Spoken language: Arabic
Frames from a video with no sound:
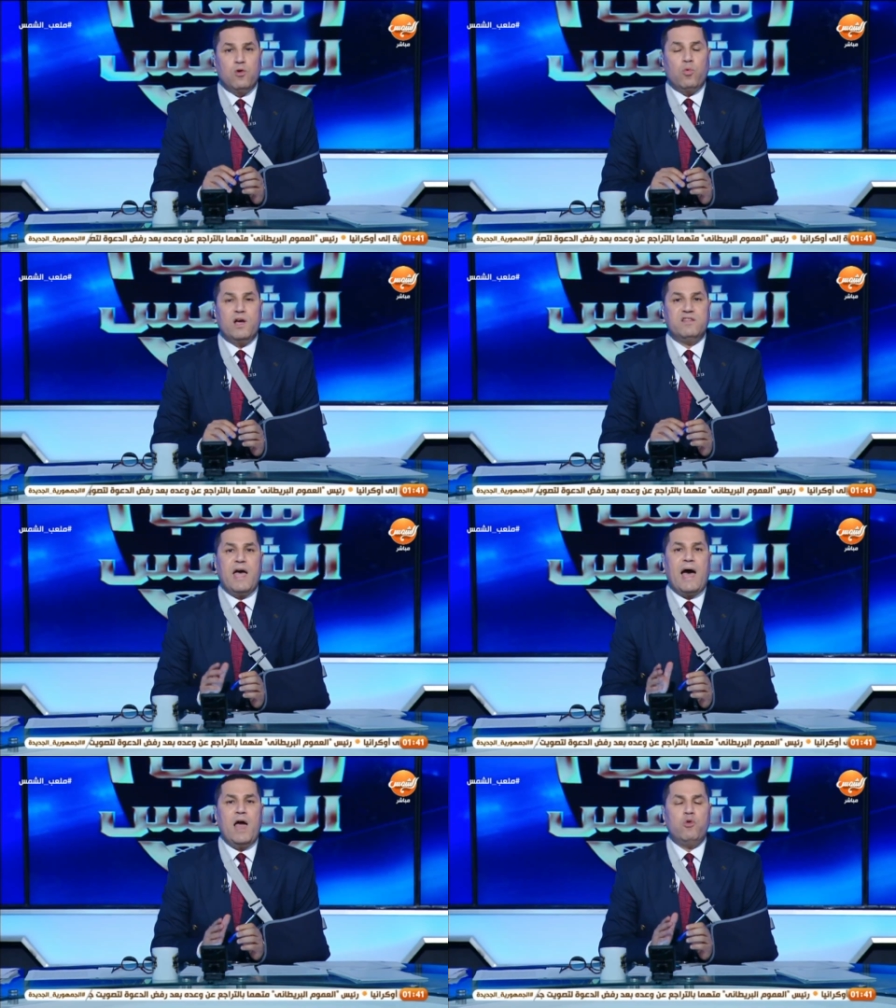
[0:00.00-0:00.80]

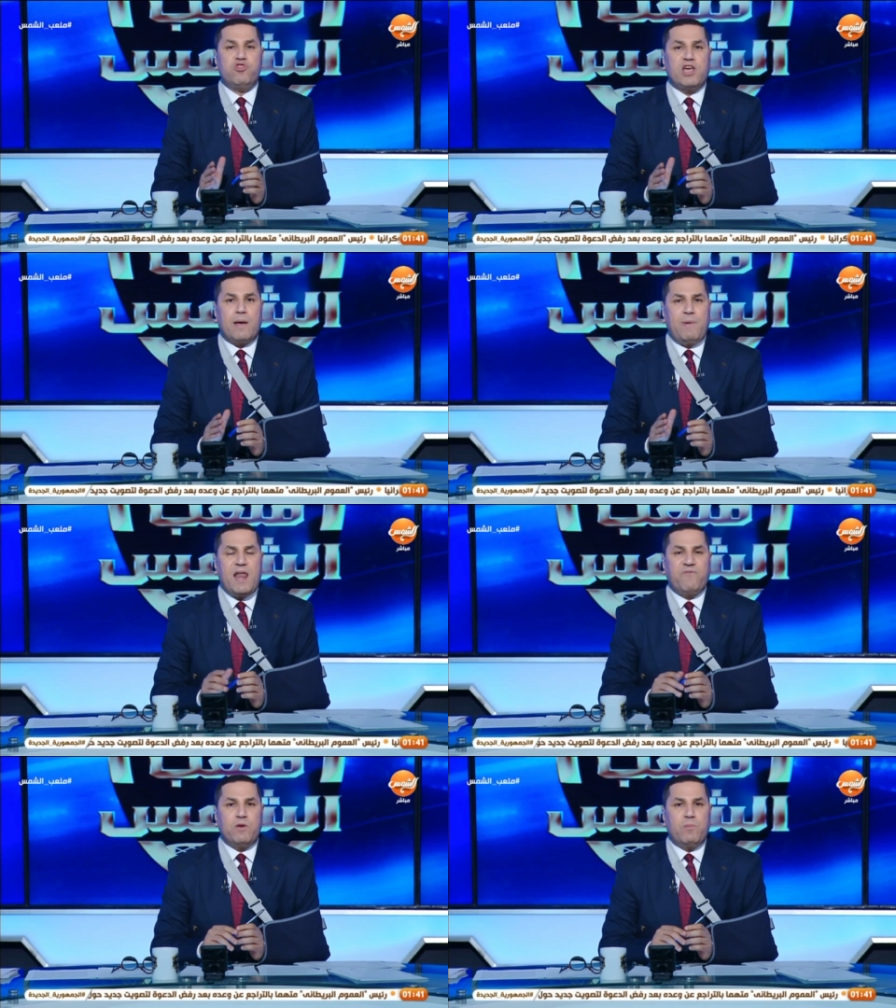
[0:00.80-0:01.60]
وده قالوا
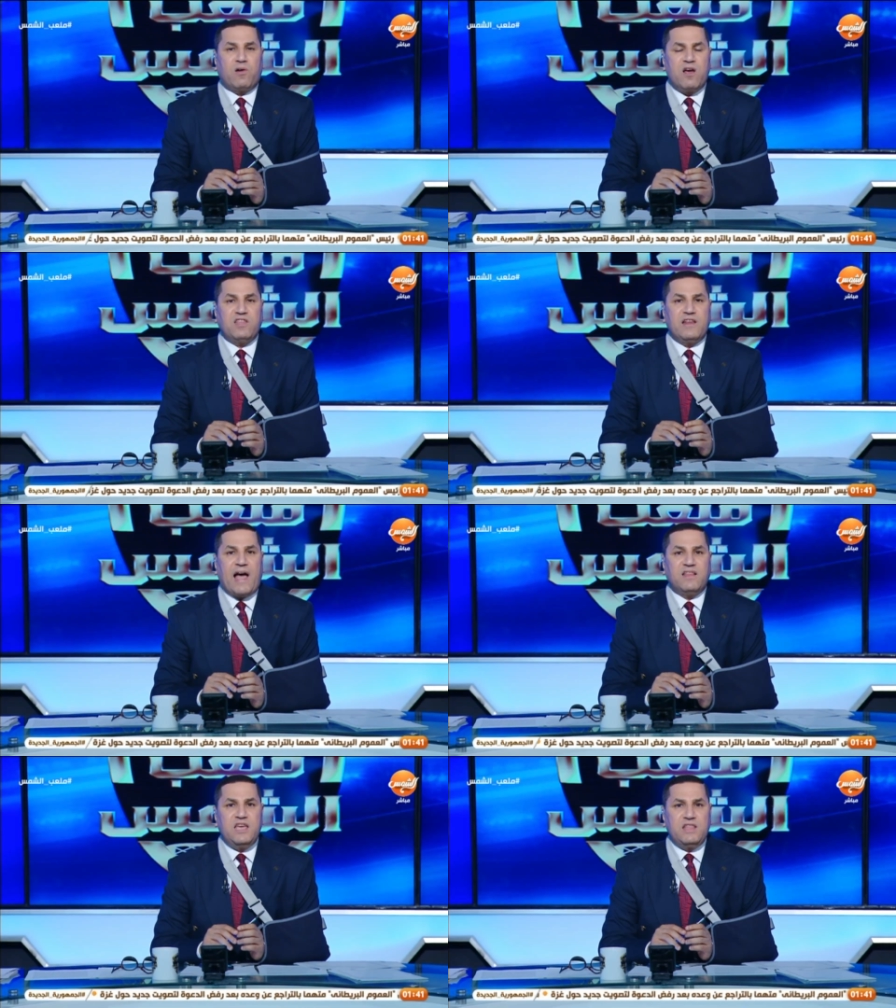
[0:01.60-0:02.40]
شيكابالا في مرات
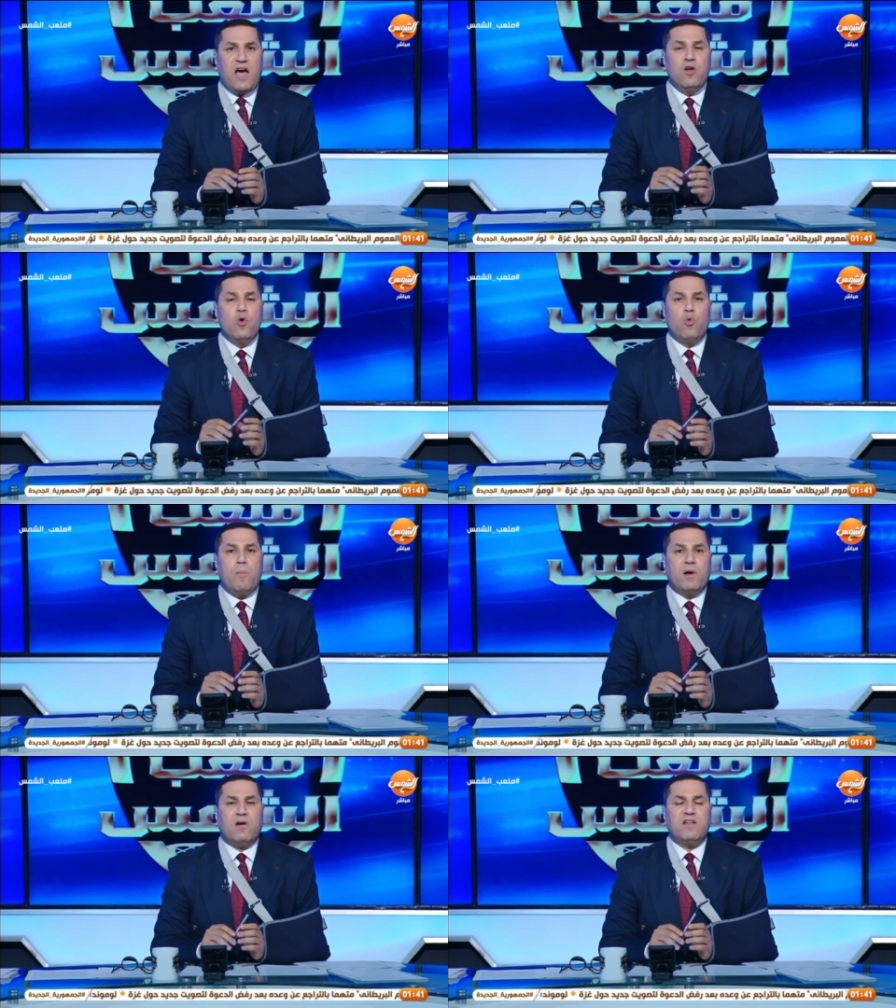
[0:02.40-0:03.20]
عديده
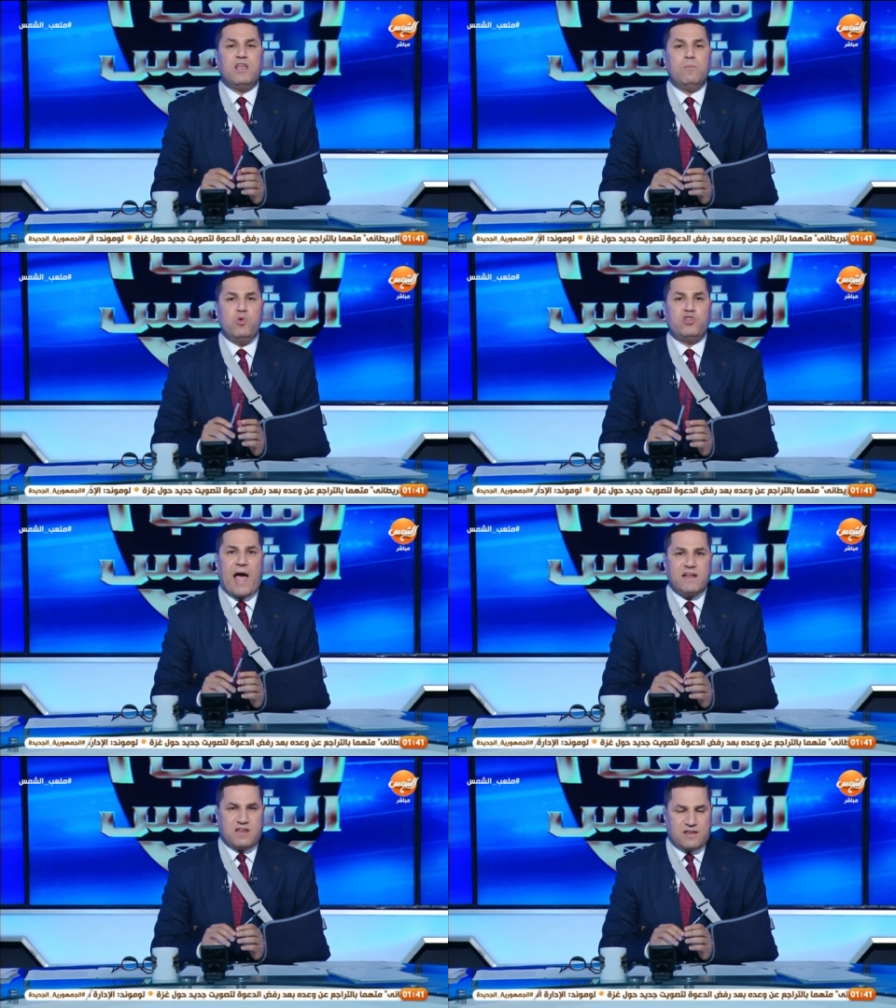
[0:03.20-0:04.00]
ومرات
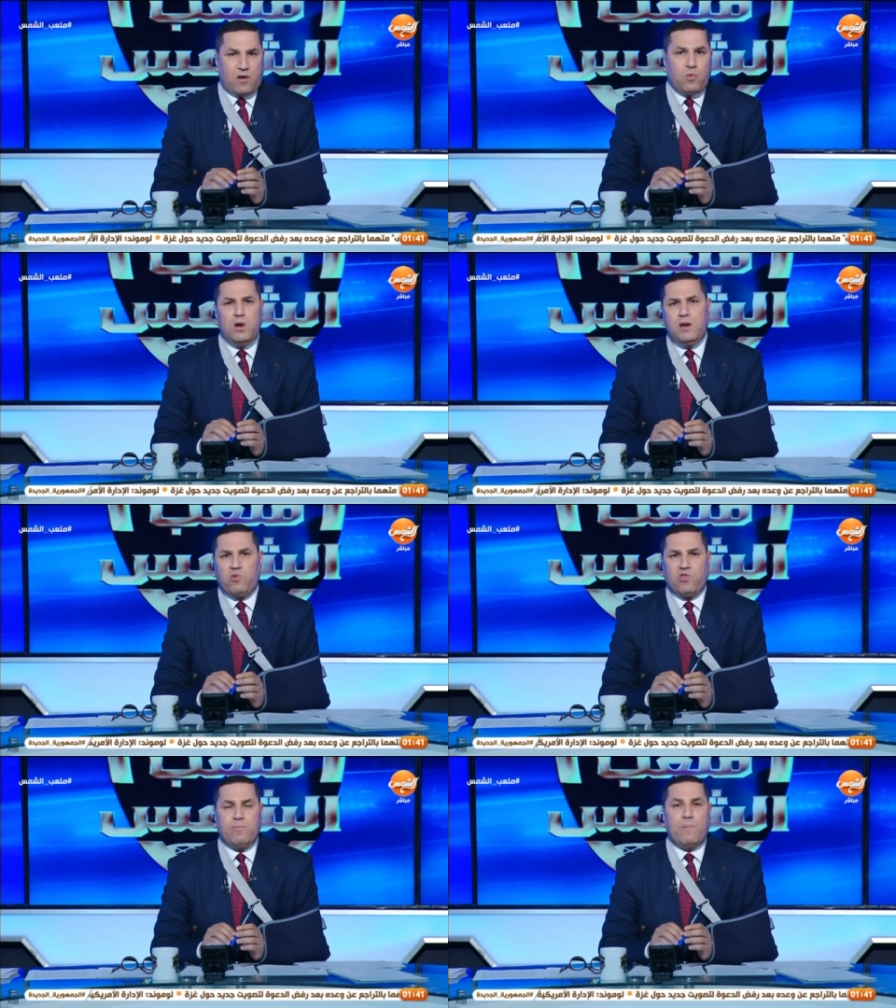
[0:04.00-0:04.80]
متعدده
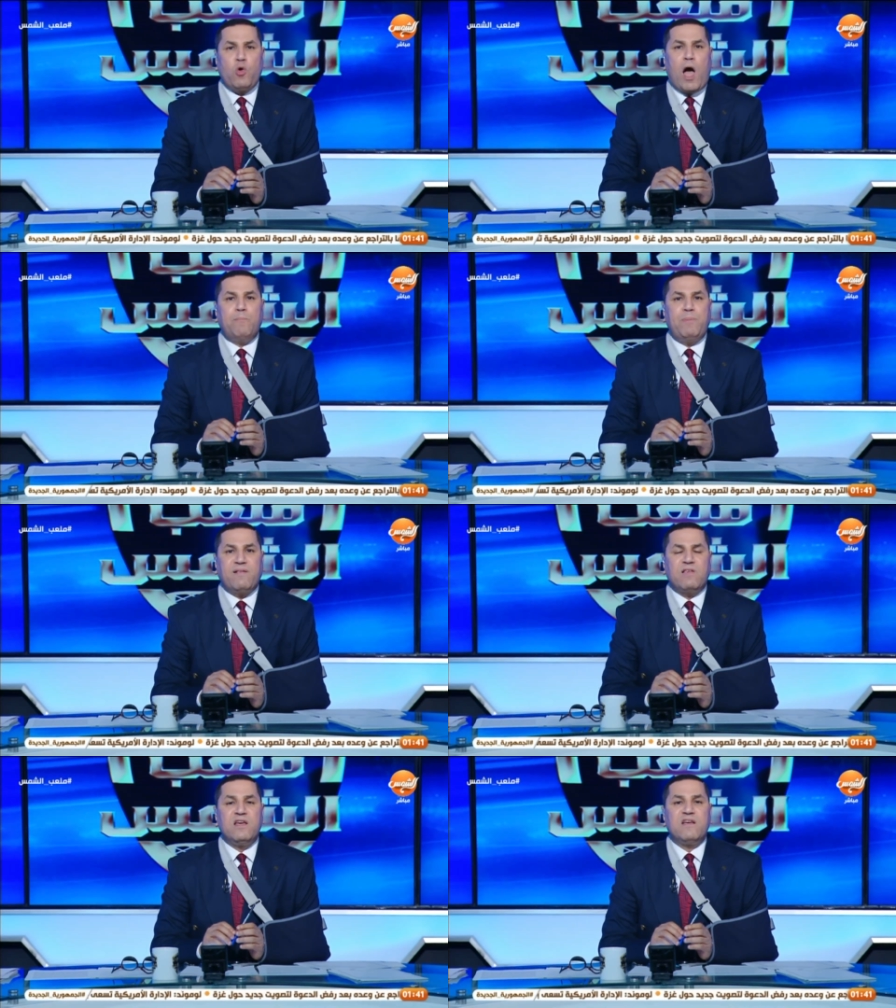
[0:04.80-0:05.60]
والاستاذ ممدوح
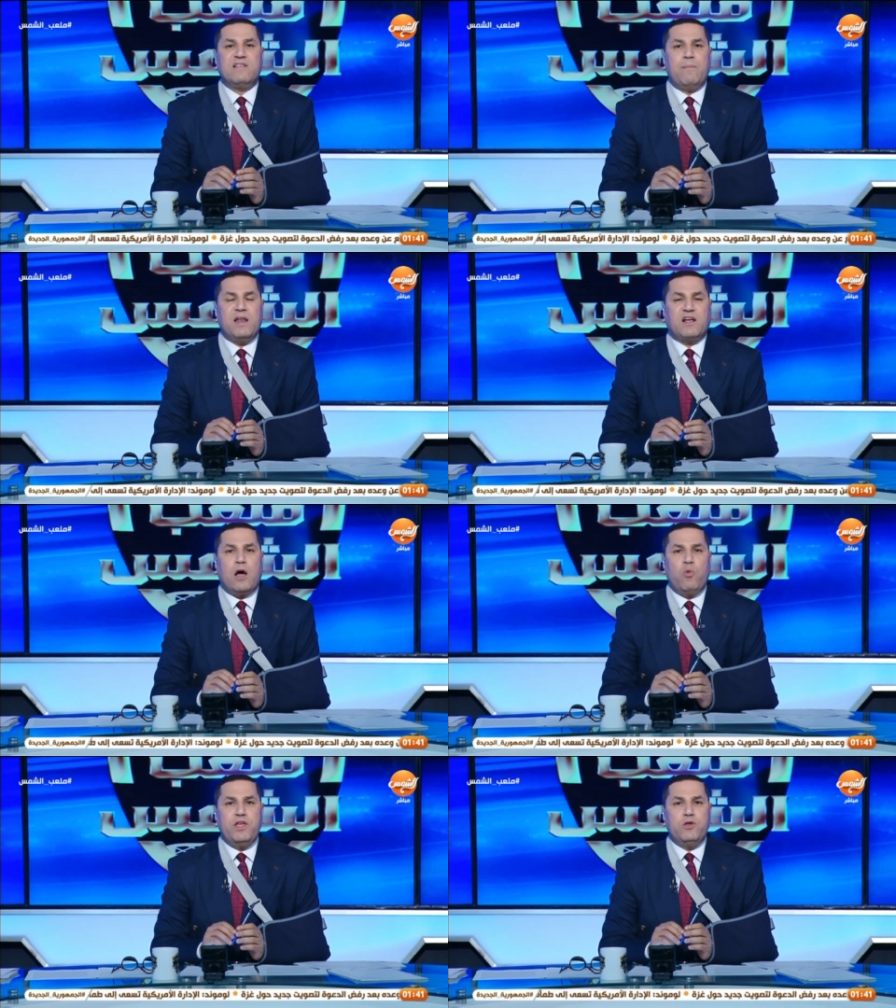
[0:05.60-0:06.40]
عباس
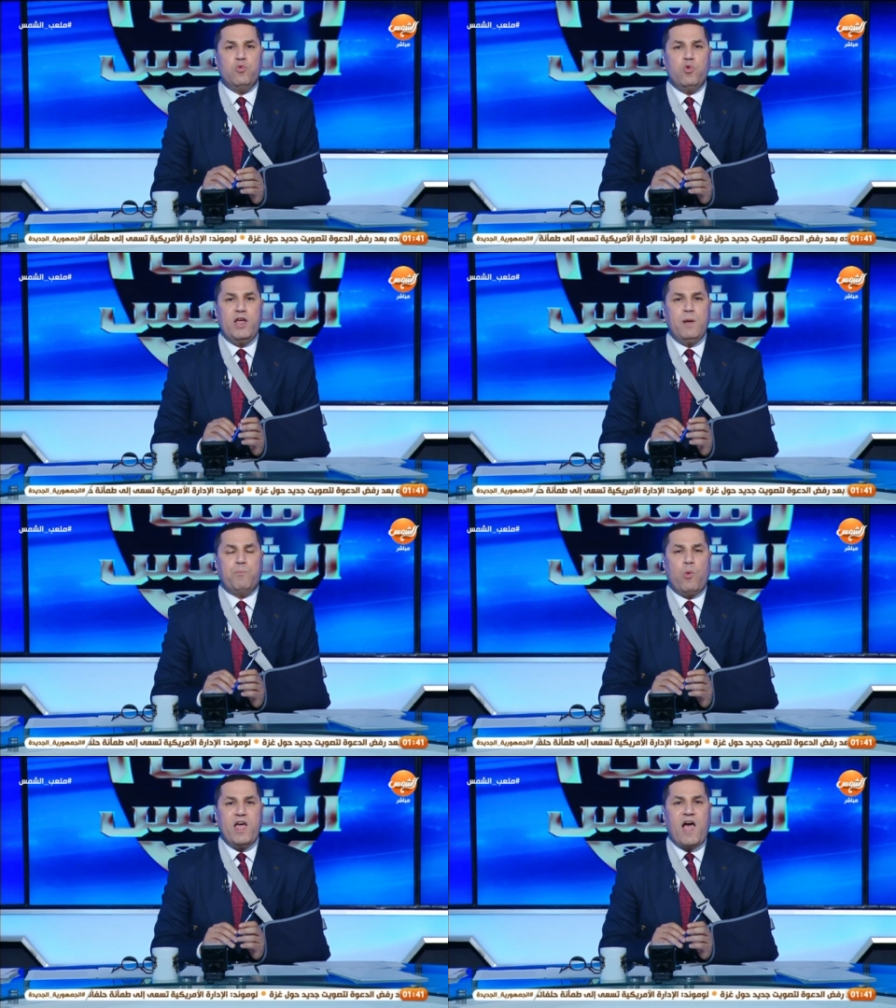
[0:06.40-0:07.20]
زملكاوي
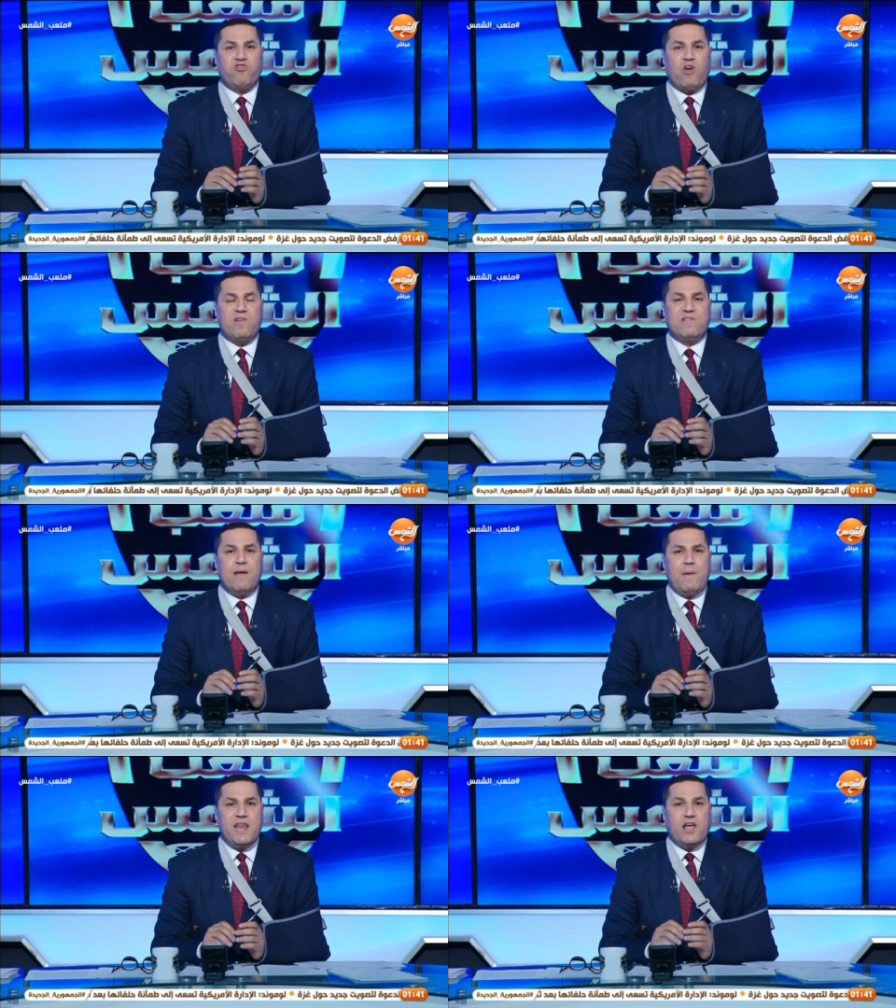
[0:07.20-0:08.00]
يحب ويعشق
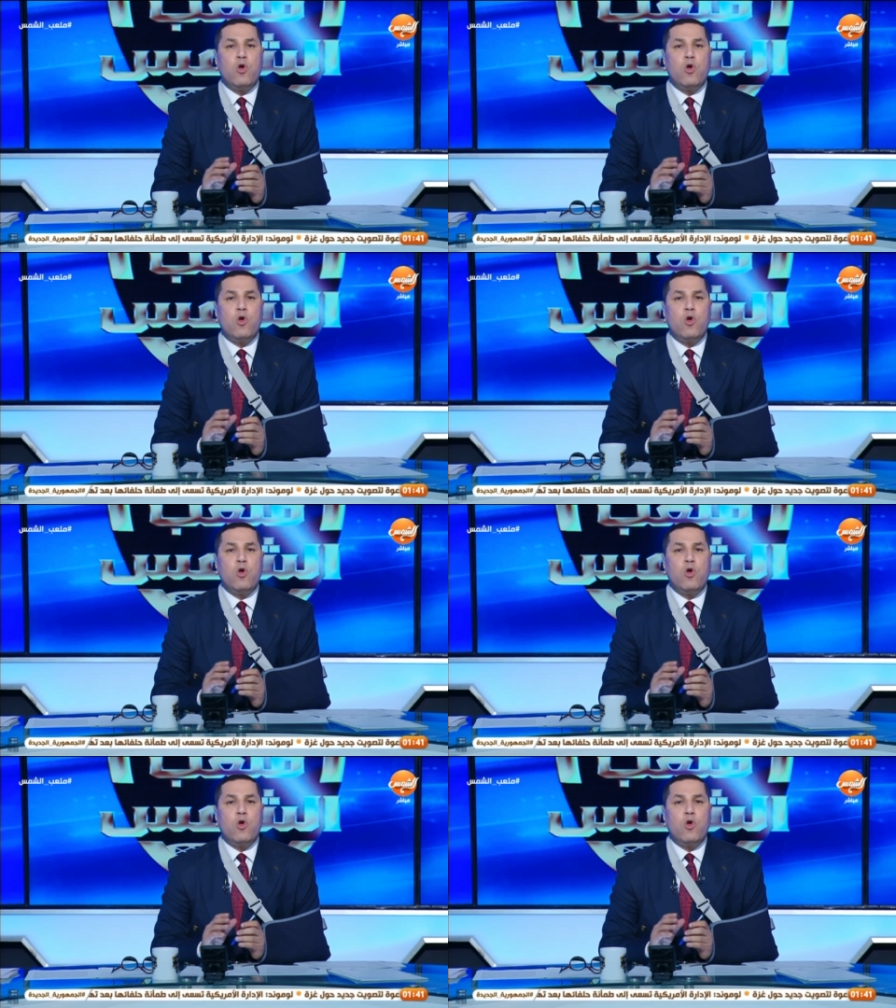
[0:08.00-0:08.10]
الزمالك